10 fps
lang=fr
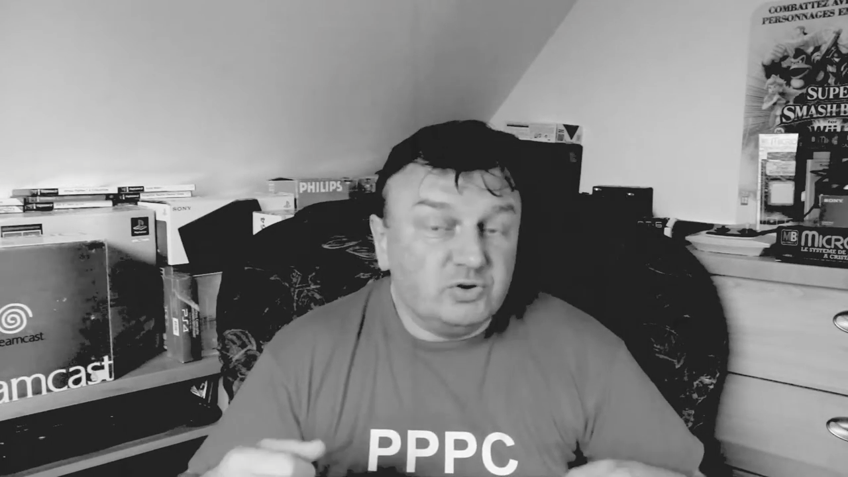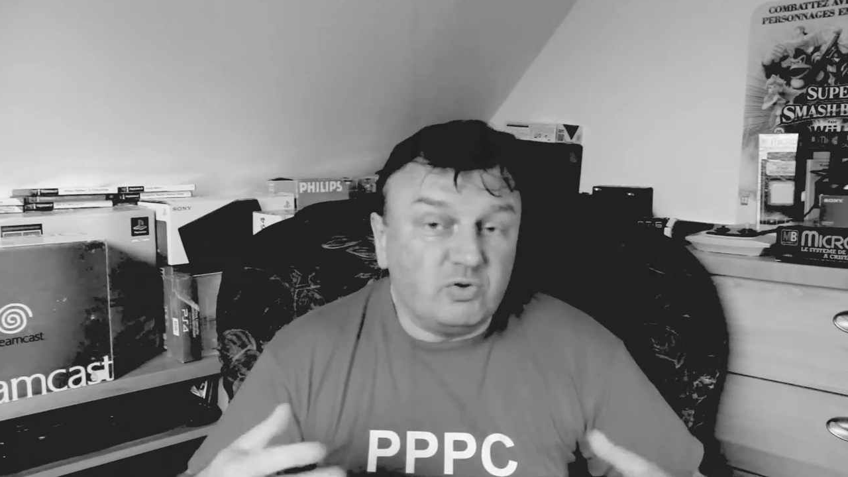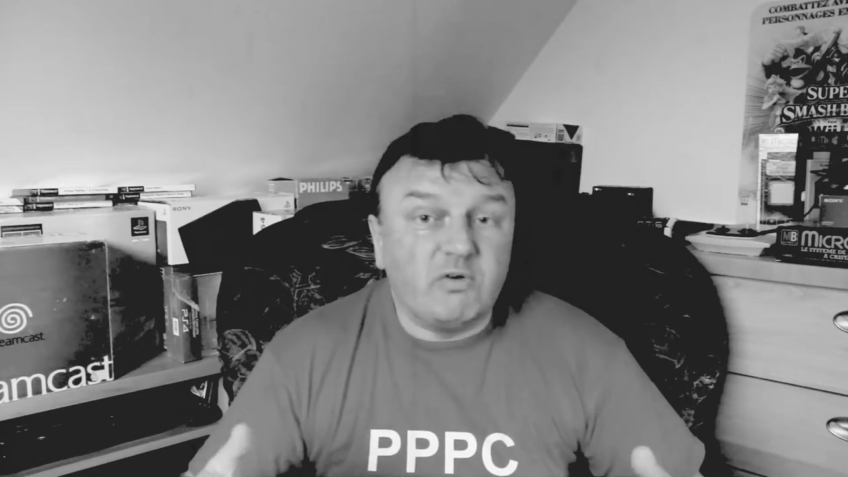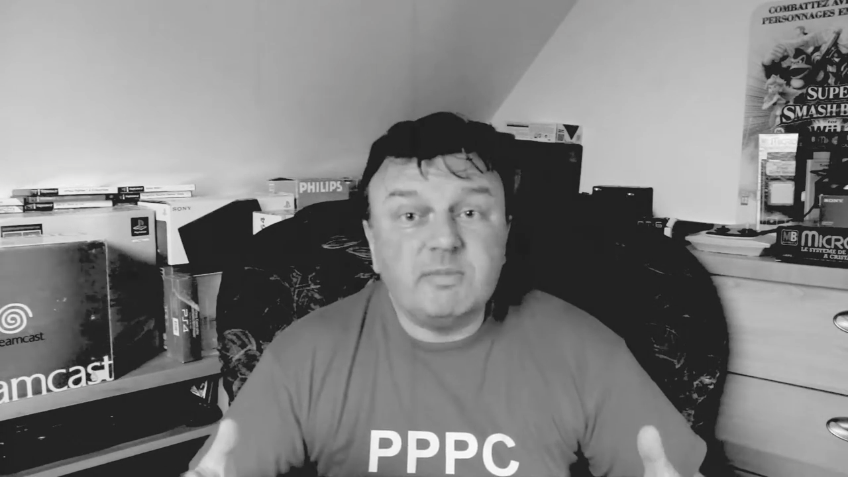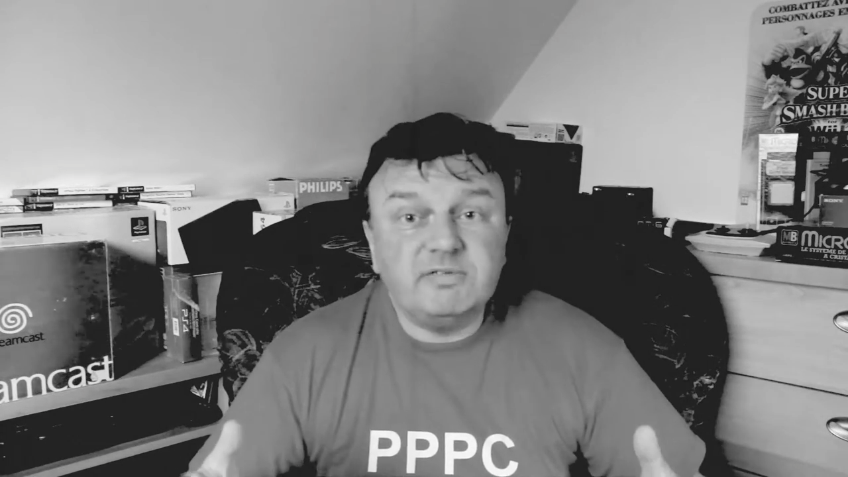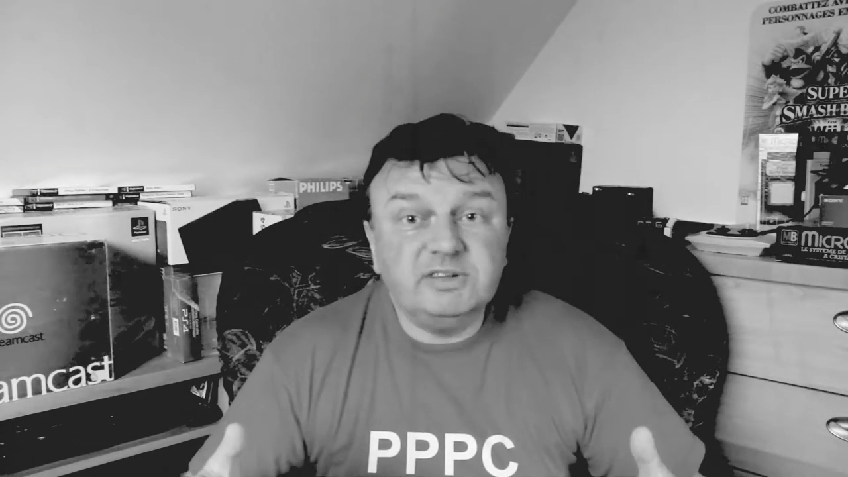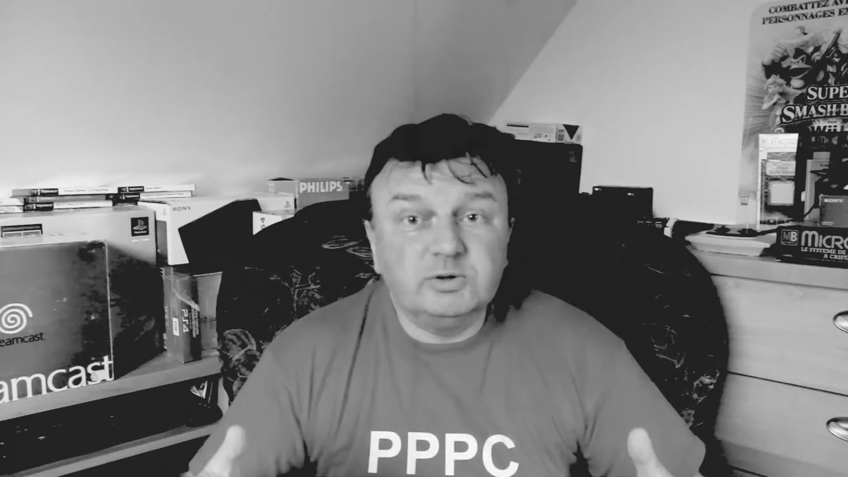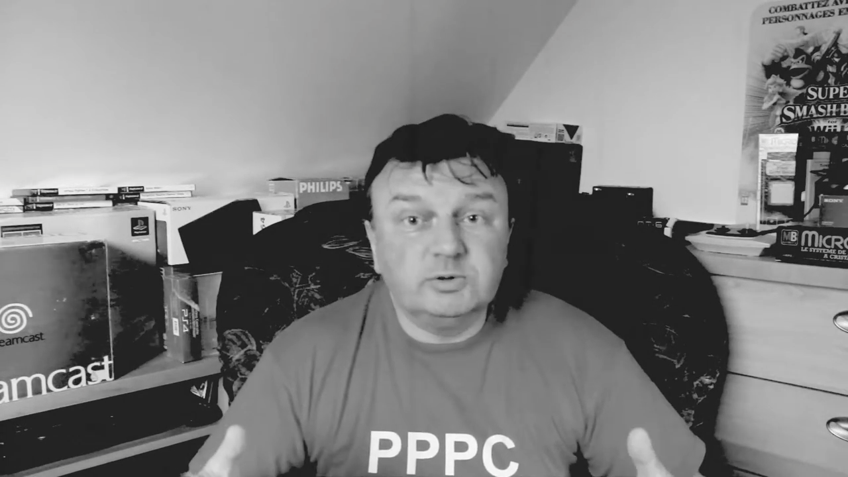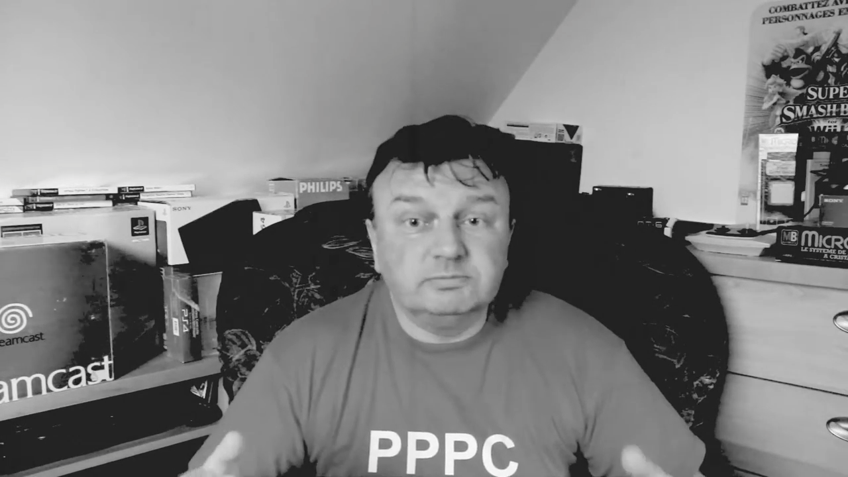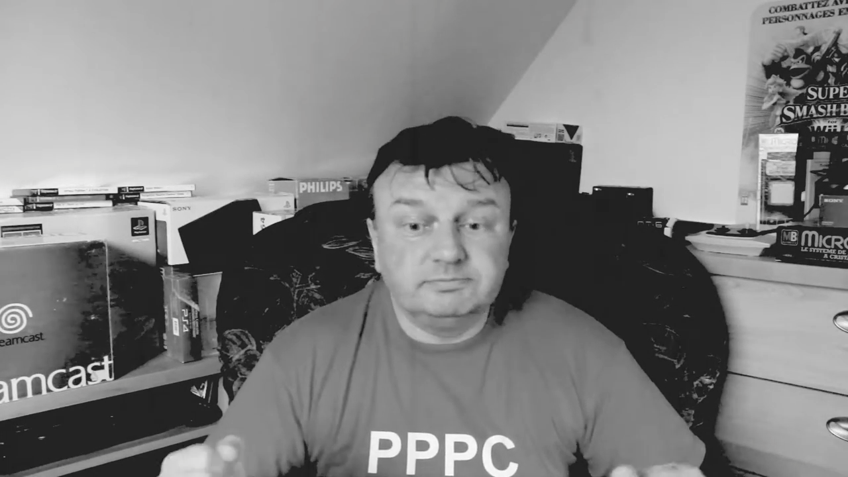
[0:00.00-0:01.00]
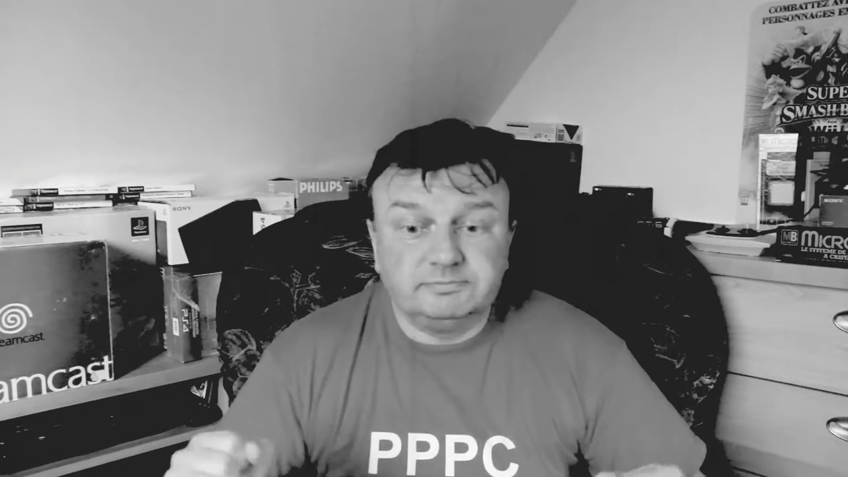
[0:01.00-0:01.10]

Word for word: Je revois ma vidéo.